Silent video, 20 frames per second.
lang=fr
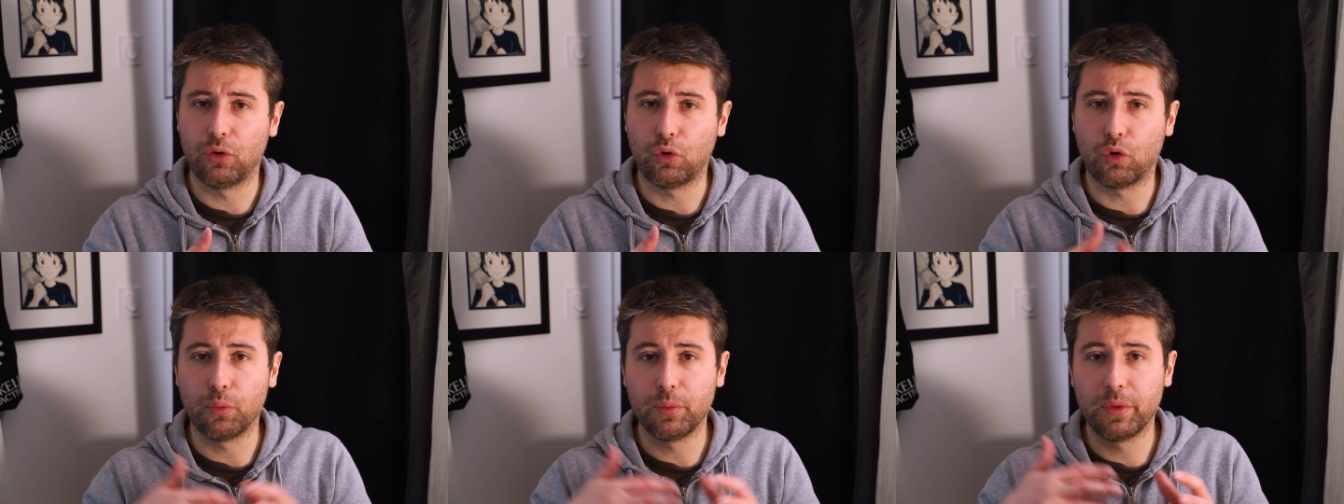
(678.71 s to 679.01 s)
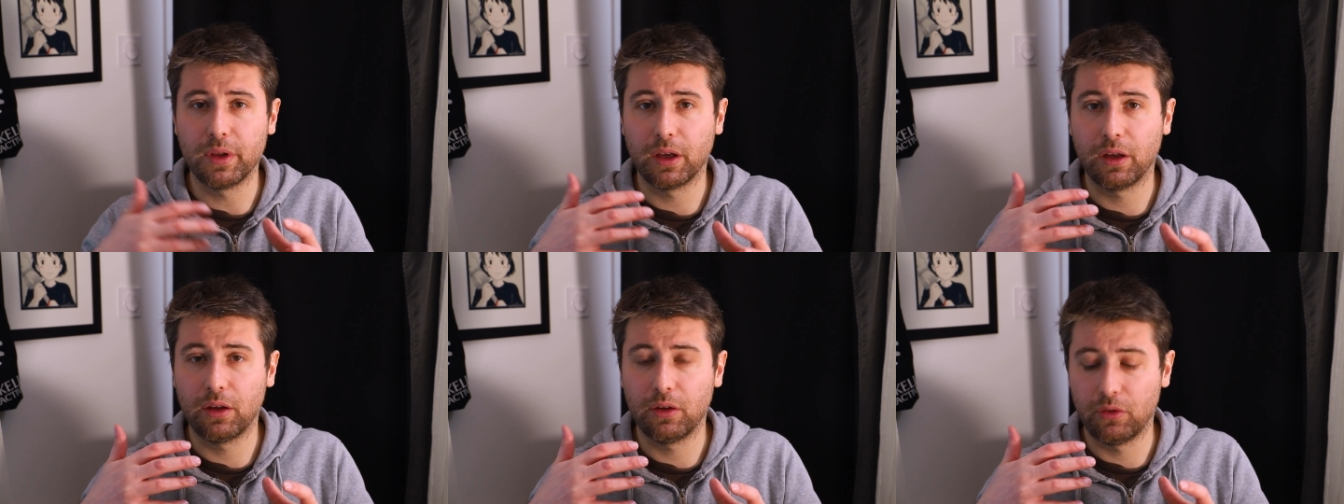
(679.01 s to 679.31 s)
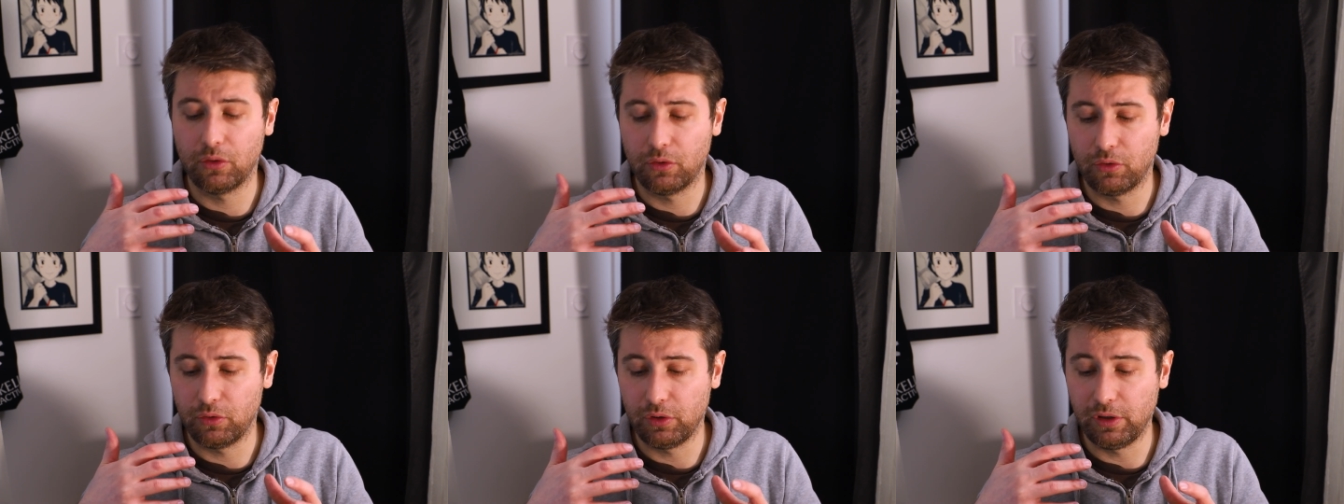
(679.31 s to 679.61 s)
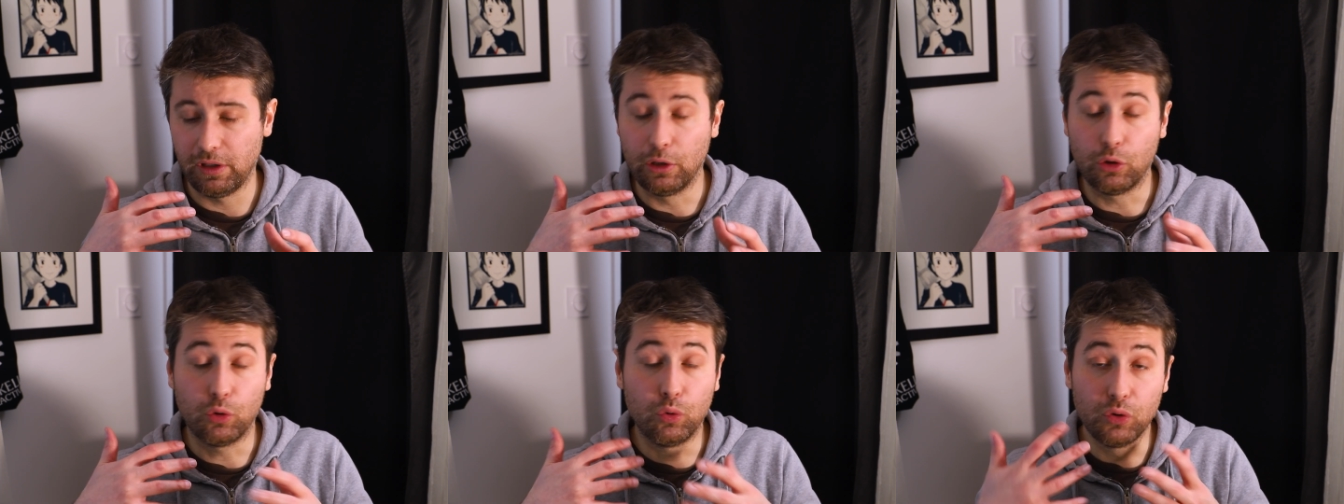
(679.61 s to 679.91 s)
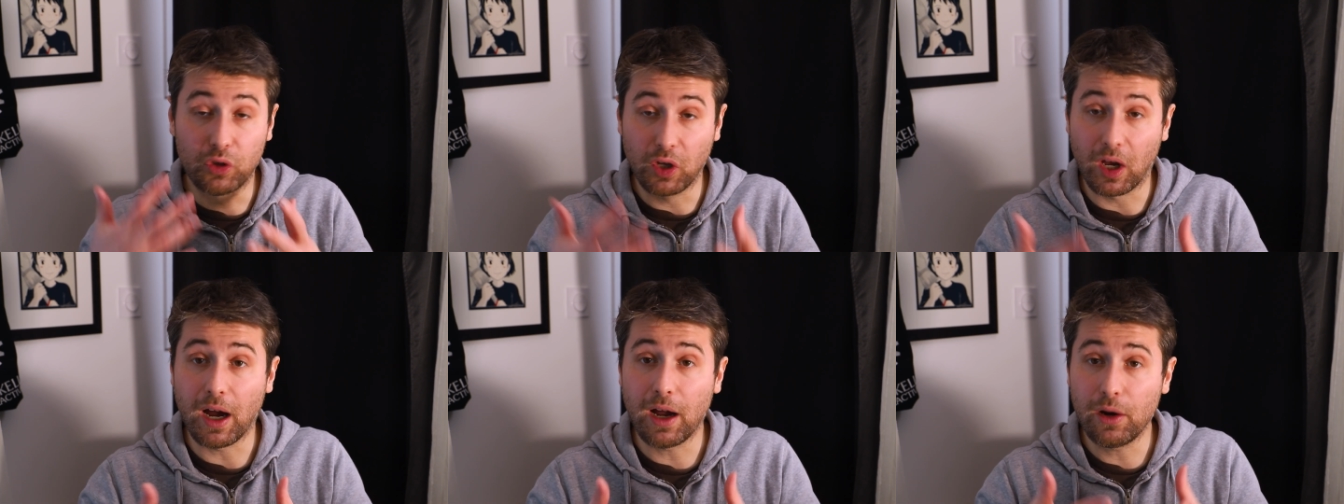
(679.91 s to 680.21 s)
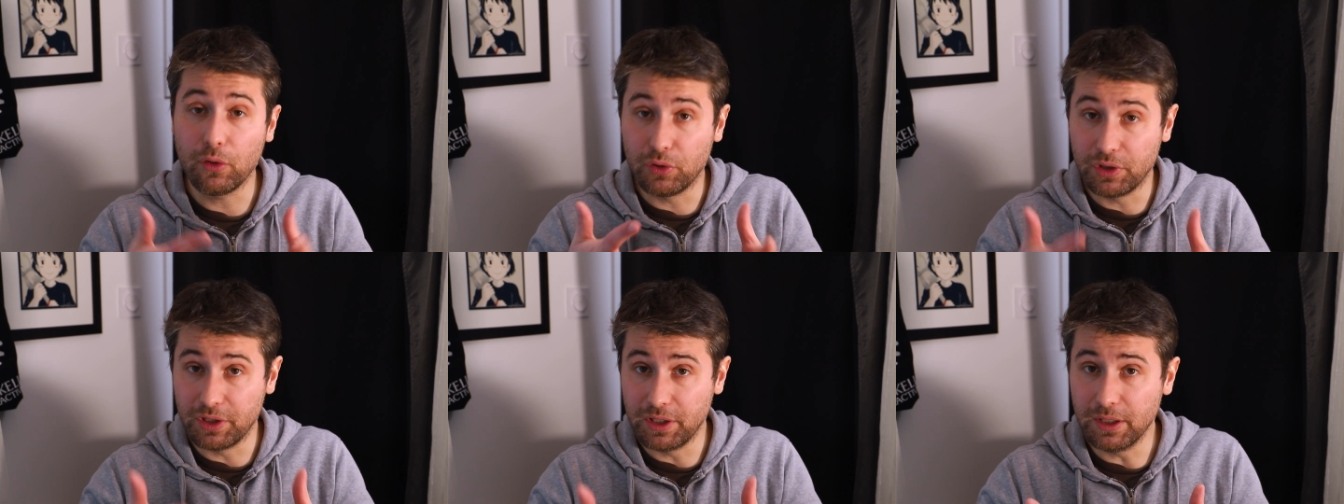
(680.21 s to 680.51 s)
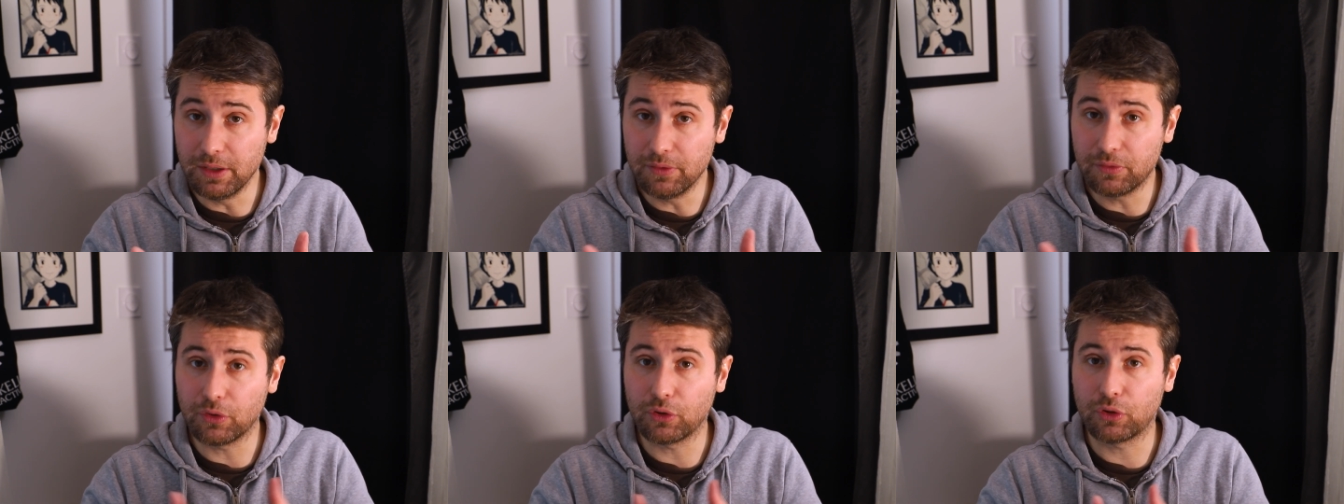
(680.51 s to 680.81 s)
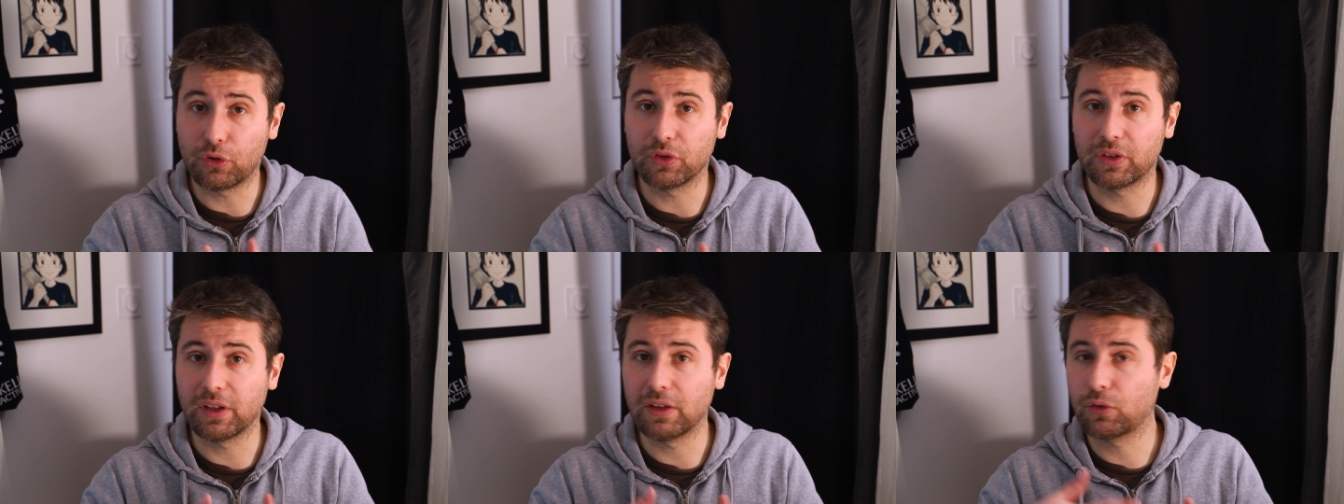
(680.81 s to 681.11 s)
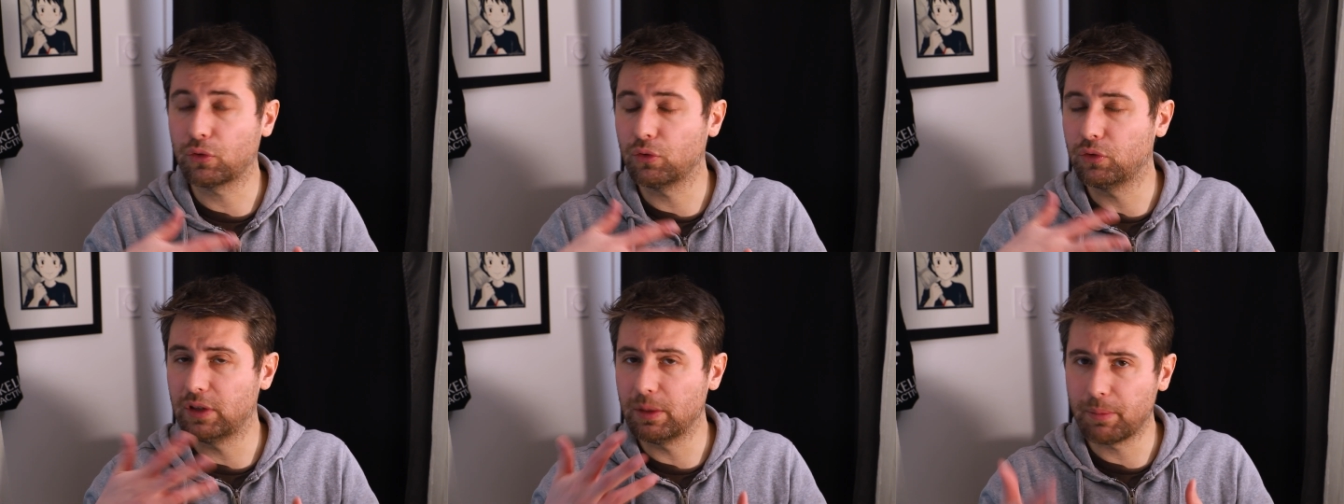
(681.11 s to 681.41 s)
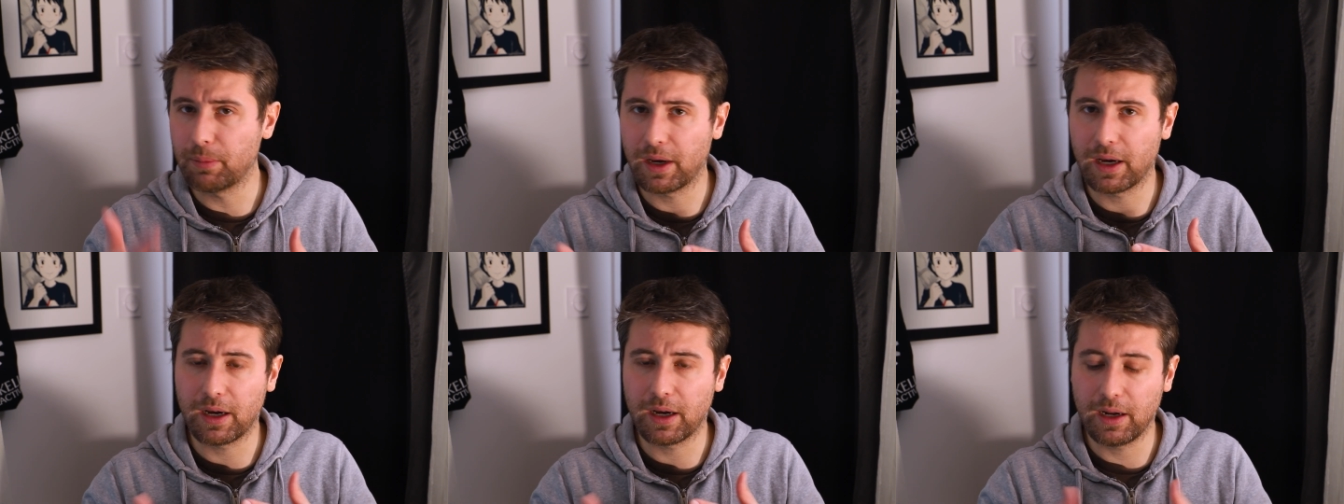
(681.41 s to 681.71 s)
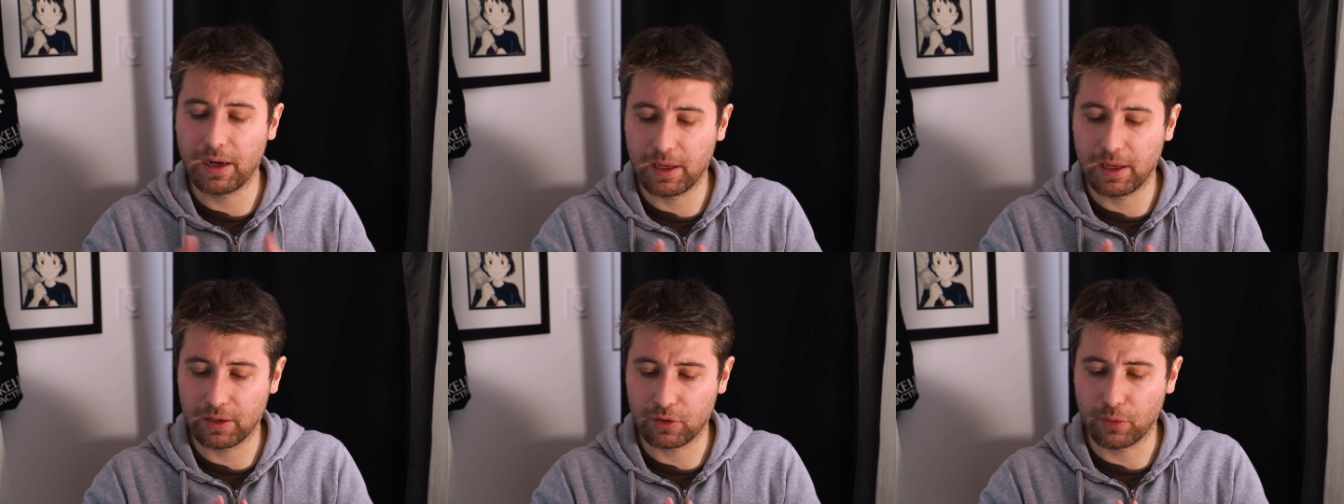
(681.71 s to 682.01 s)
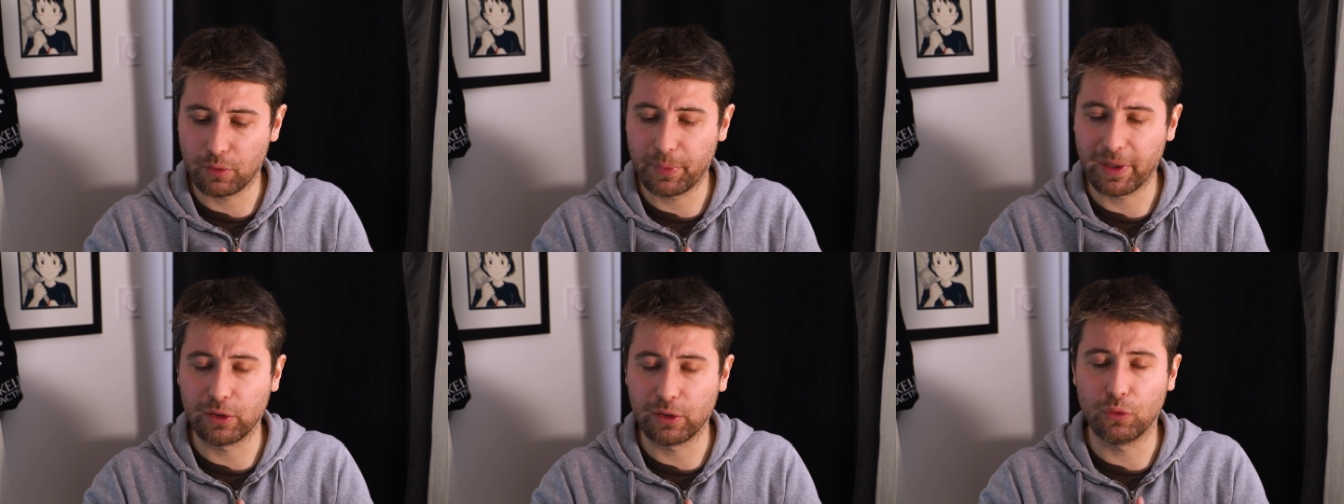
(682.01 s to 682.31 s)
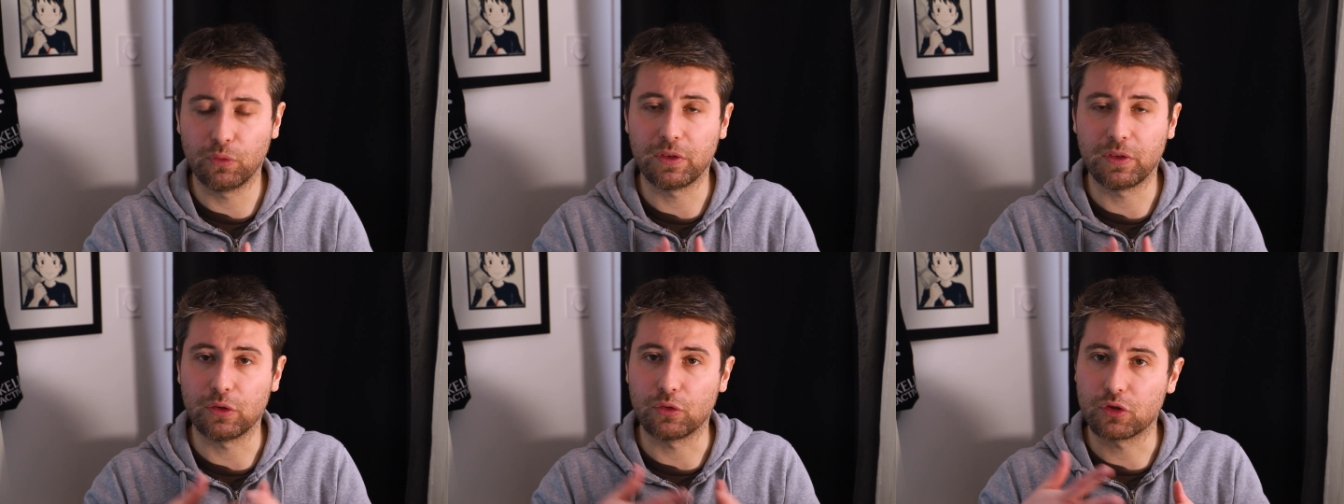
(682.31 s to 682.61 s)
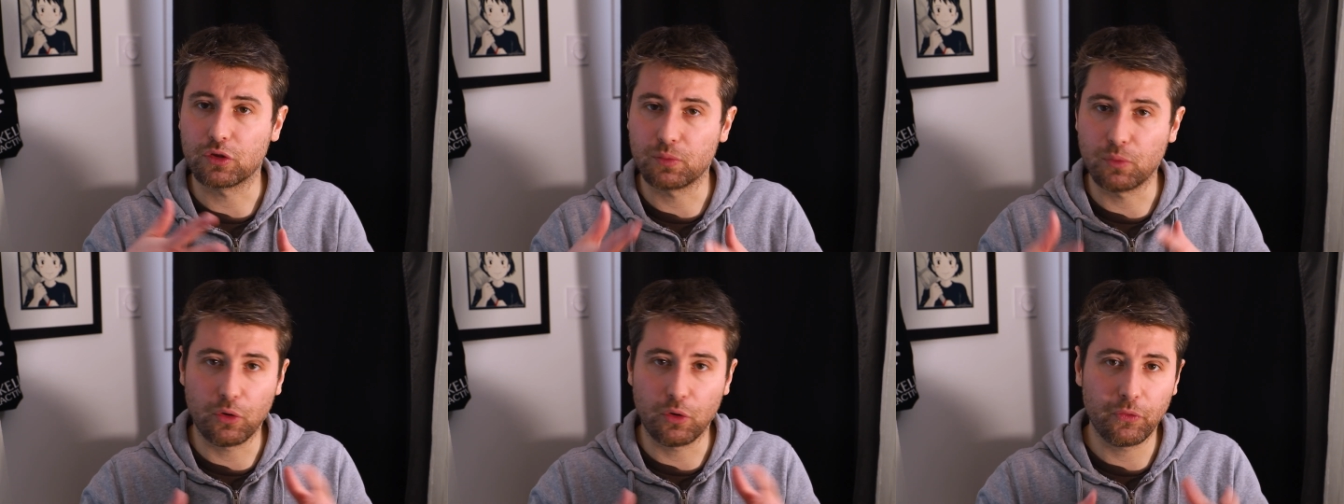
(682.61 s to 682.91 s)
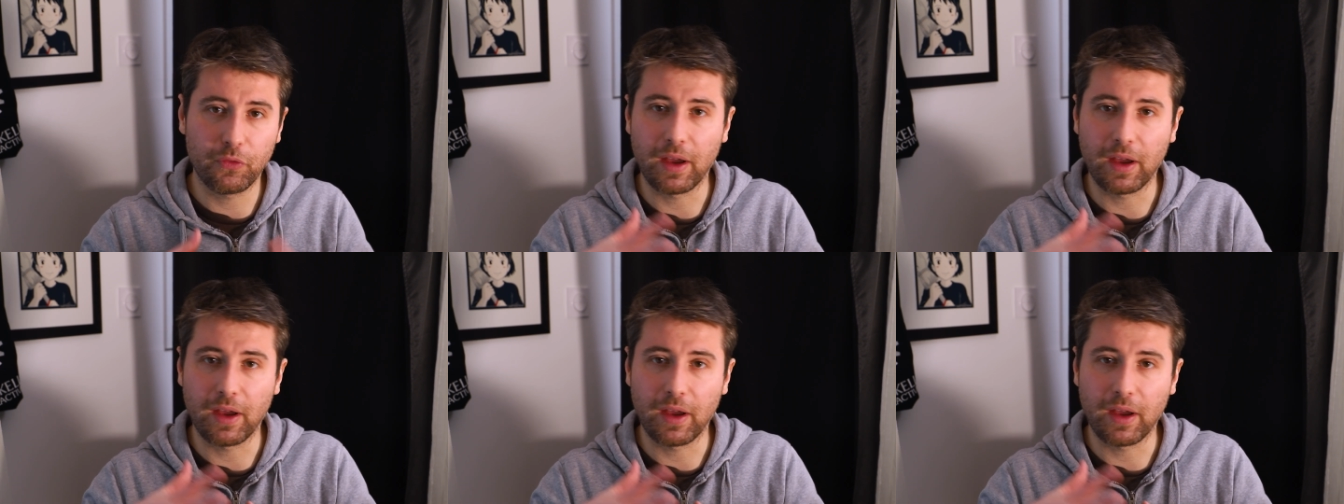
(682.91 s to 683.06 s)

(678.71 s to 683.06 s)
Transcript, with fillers: combien il coûtera le livre, quand est-ce que démarra la campagne de financement,